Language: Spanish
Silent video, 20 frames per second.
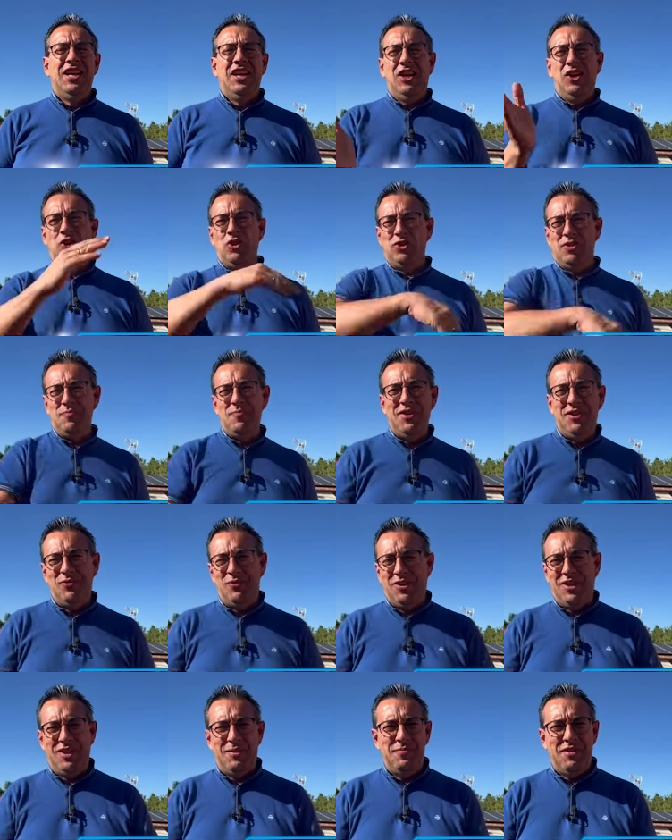Los
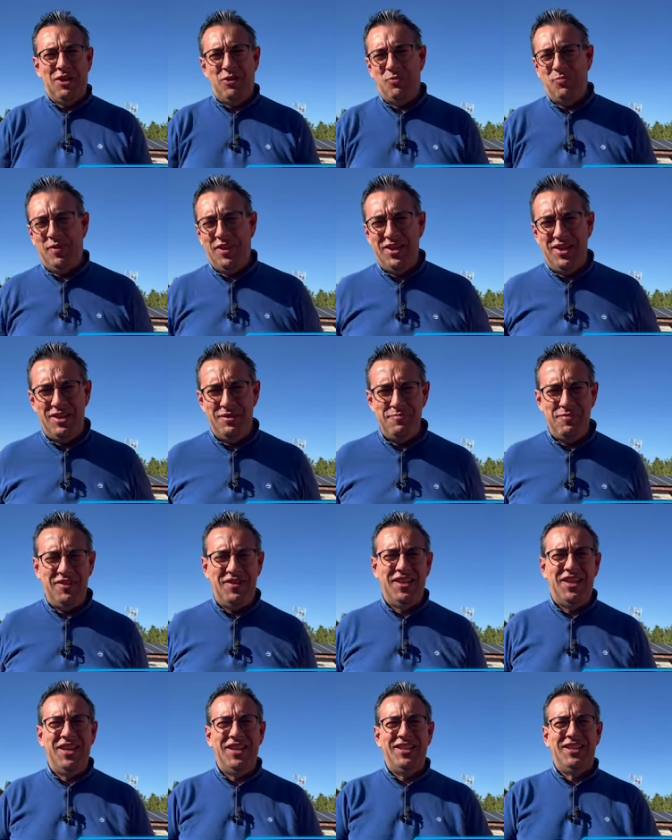invito a que me acompañen en
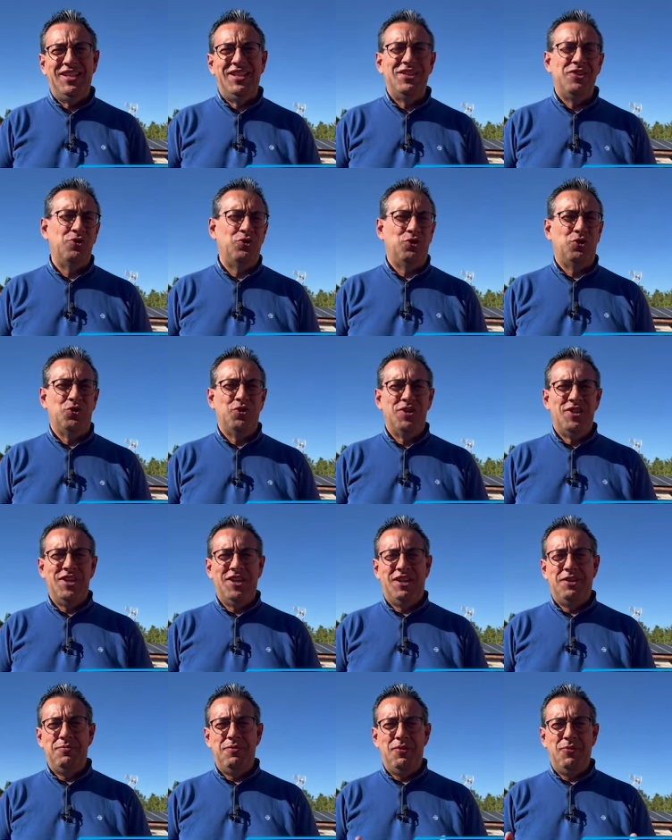bicicleta. Yo soy
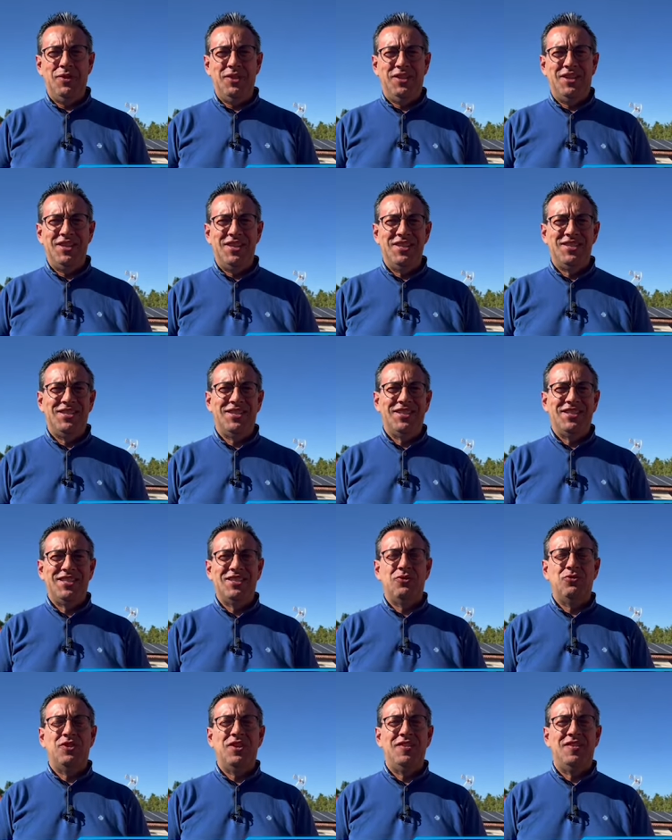Iñaki Berrueta y estas las
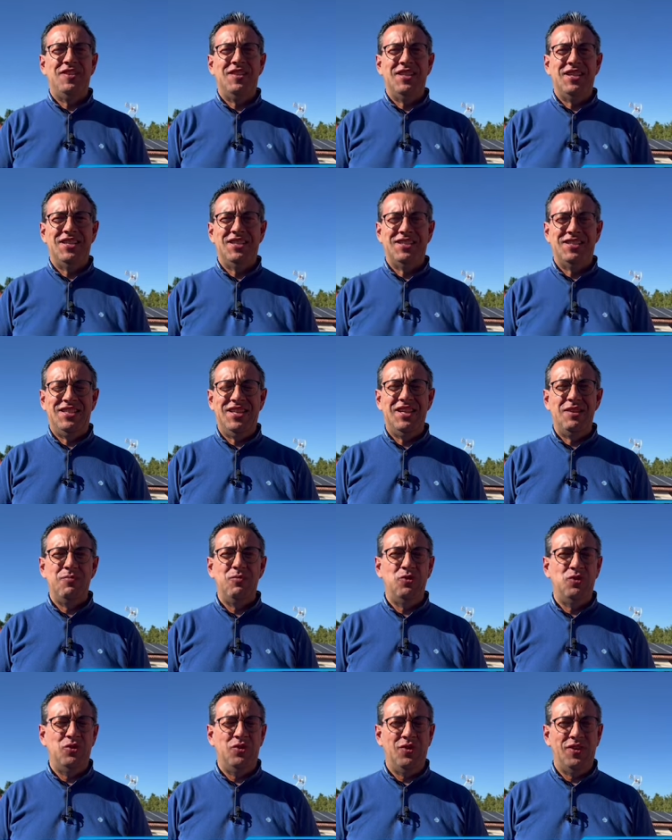noticias del
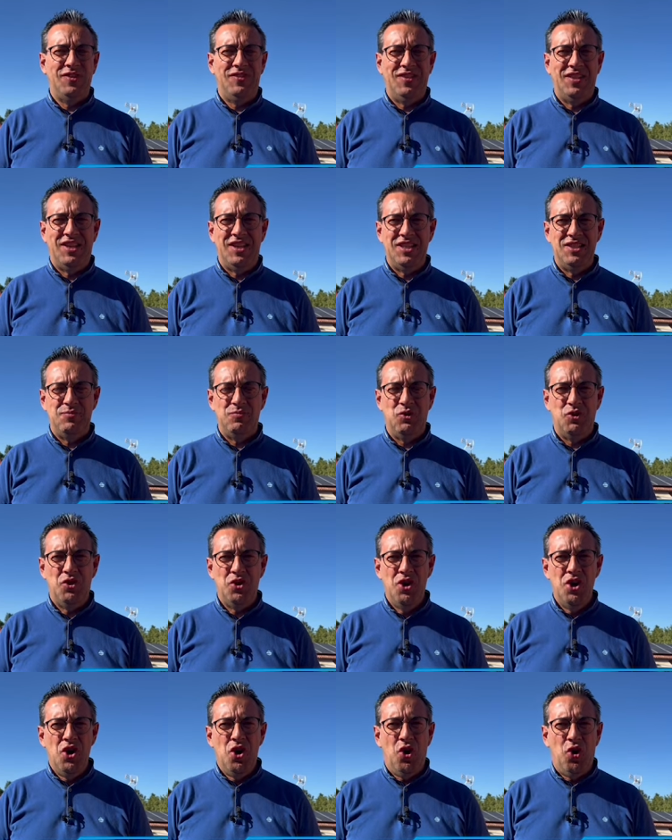mundo del ciclismo
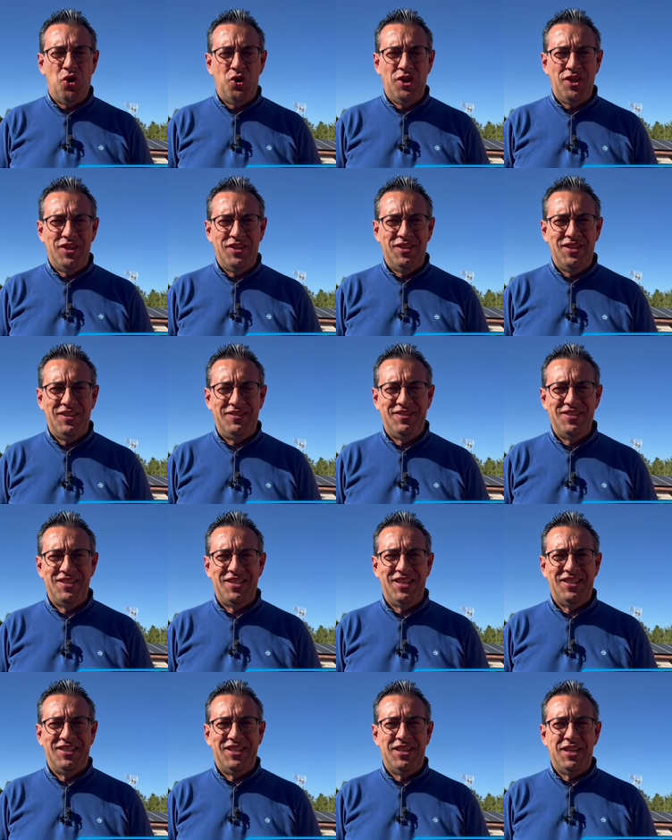hoy
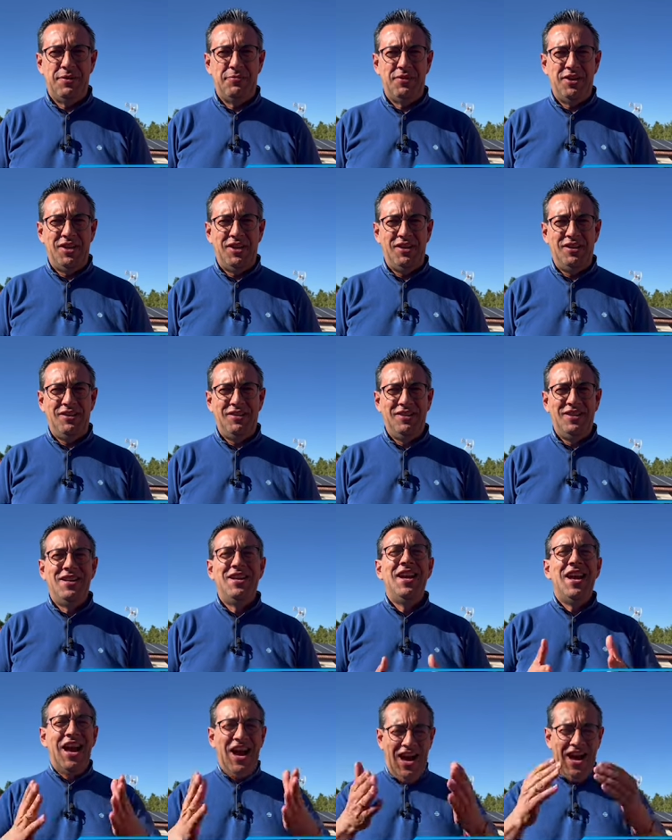17 de abril.
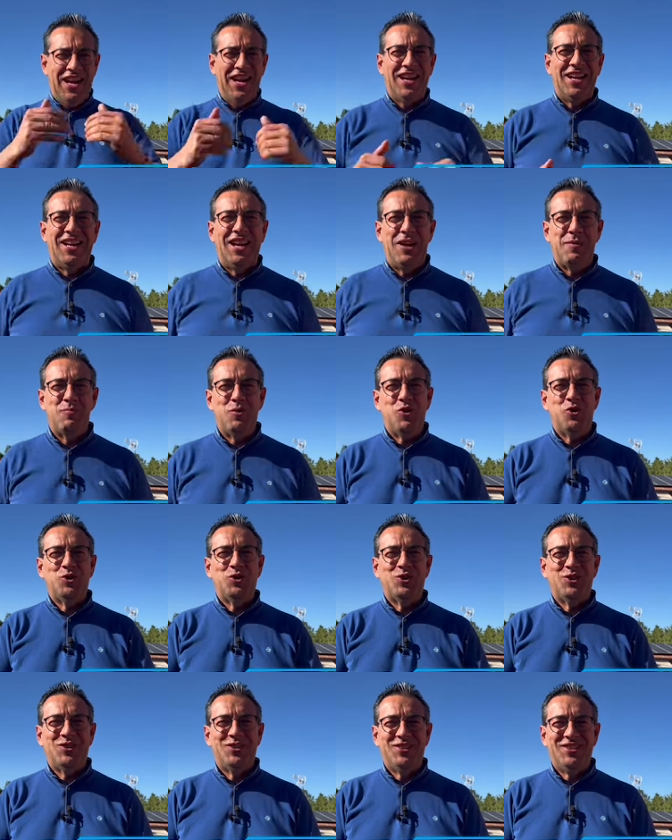
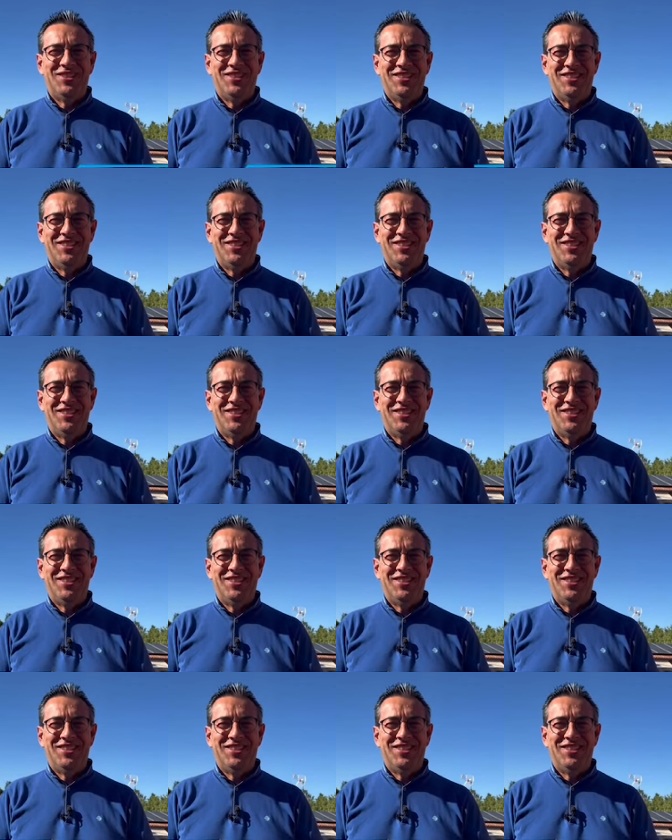Arrancamos.